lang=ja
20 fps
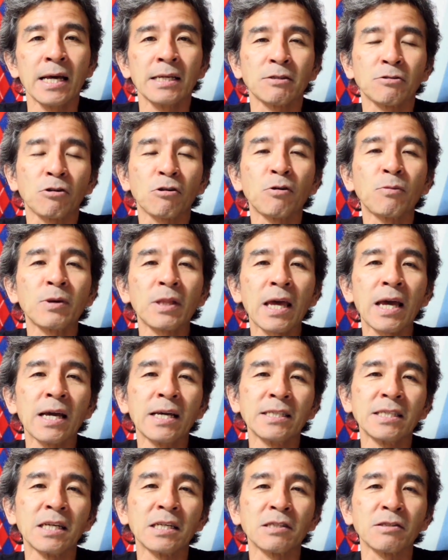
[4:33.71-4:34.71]
そこもね、
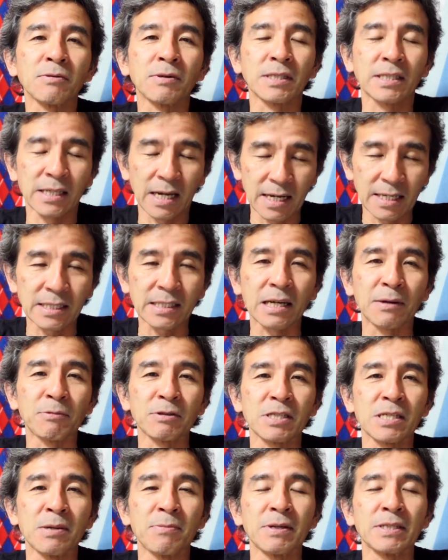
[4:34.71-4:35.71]
エンジェルスはチャンスかもし
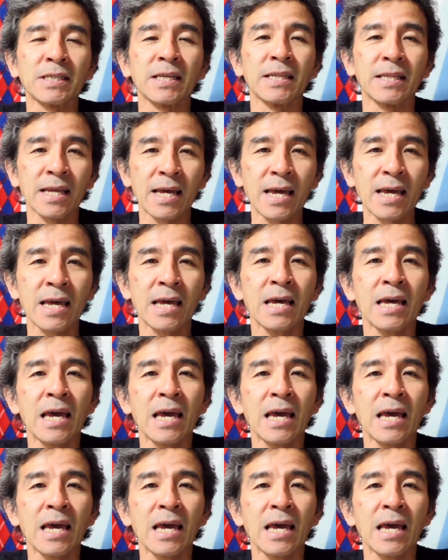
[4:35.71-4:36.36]
れませんね。